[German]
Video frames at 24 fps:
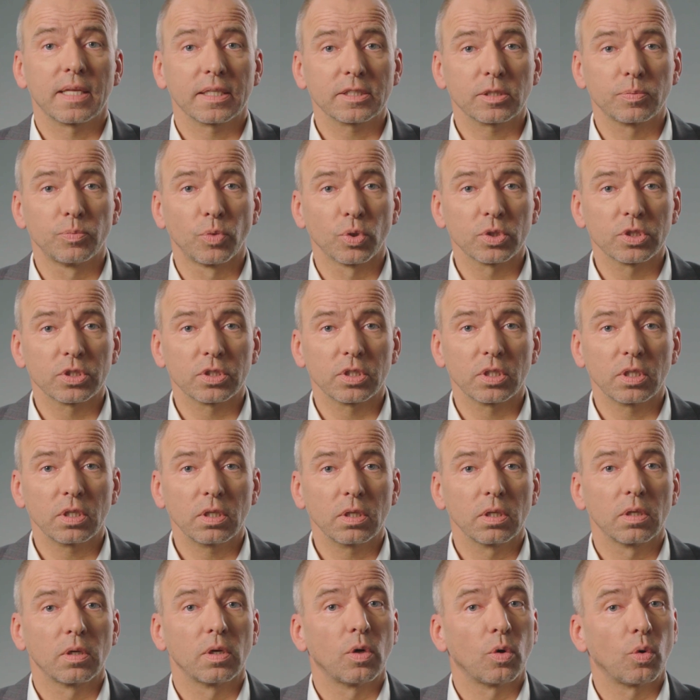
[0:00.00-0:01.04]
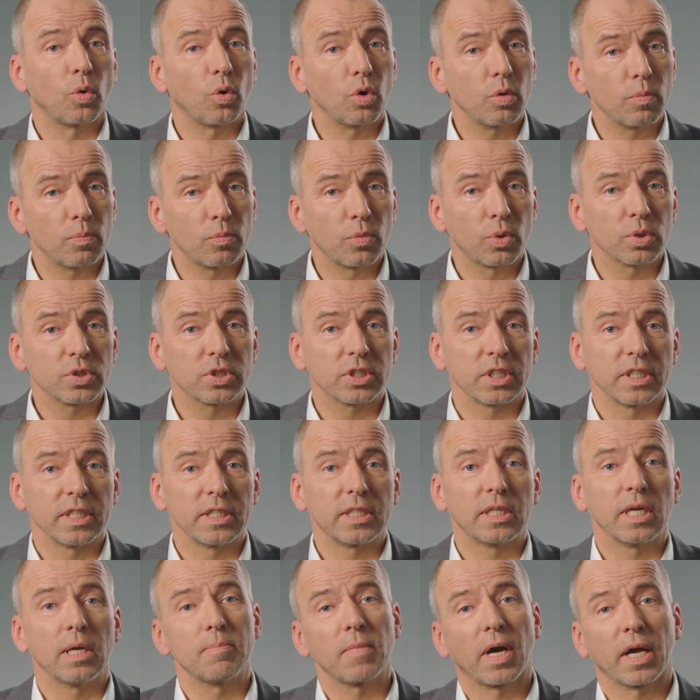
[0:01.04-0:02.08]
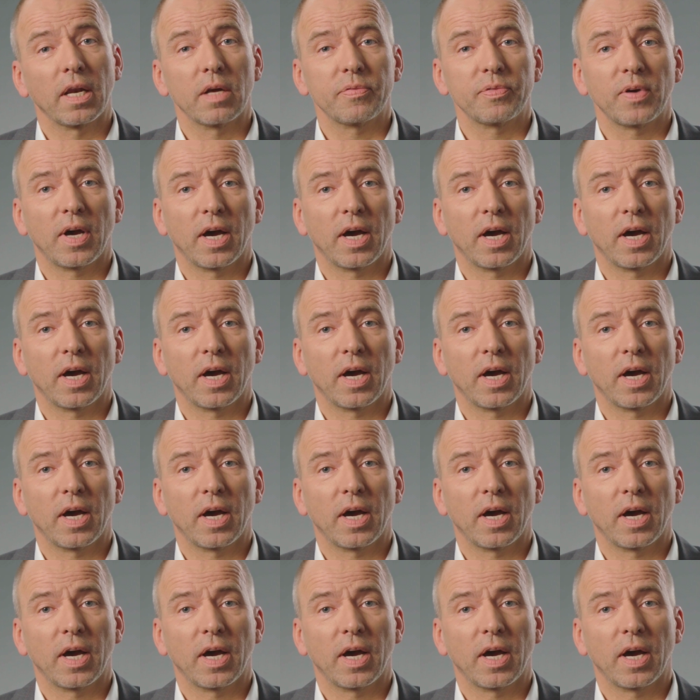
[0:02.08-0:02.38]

Das musste und muss ich in meiner